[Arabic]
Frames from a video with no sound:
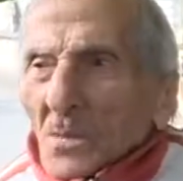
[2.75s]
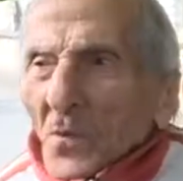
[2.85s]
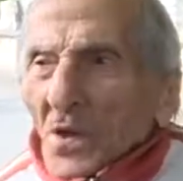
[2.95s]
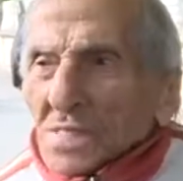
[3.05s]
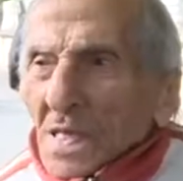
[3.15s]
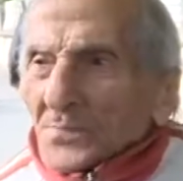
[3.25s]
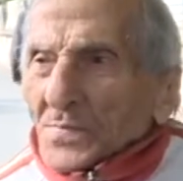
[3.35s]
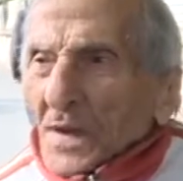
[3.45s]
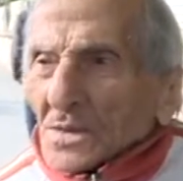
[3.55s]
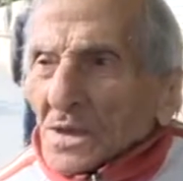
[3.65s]
ما في
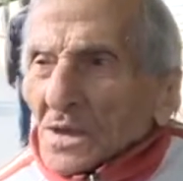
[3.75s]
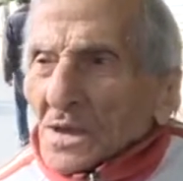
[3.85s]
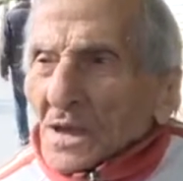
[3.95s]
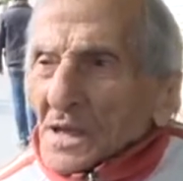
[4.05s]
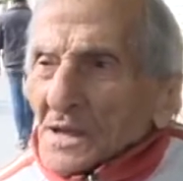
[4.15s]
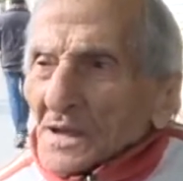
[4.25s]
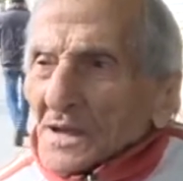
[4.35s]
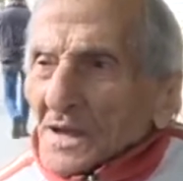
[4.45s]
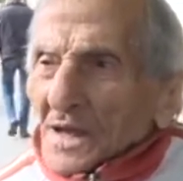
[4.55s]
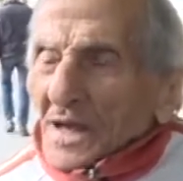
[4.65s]
لبنان
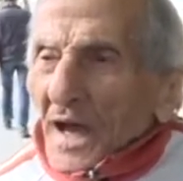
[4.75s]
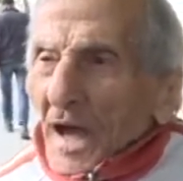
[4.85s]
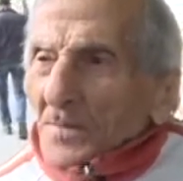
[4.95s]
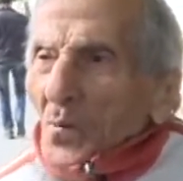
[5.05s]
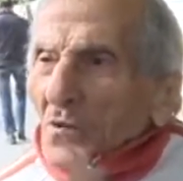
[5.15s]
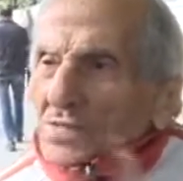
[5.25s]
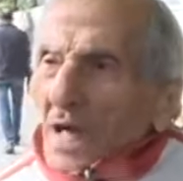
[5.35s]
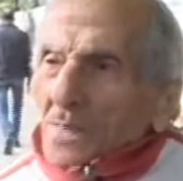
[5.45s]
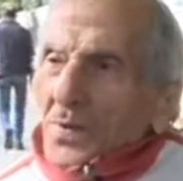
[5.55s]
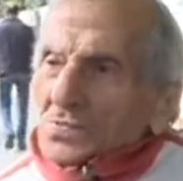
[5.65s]
عدود
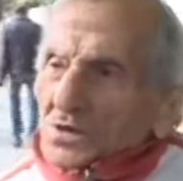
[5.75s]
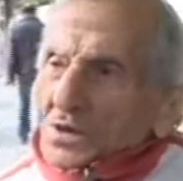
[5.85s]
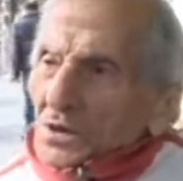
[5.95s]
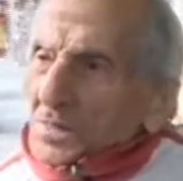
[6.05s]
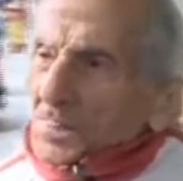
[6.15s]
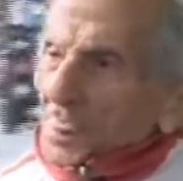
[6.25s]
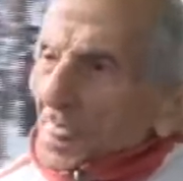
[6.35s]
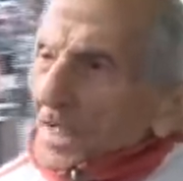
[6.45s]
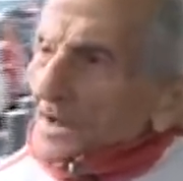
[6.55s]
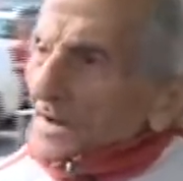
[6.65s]
على البطيخ
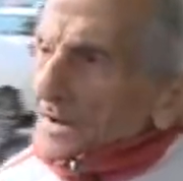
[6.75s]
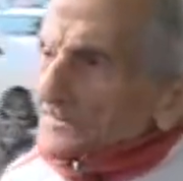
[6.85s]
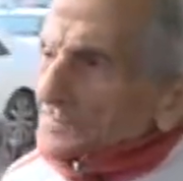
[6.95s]
ايه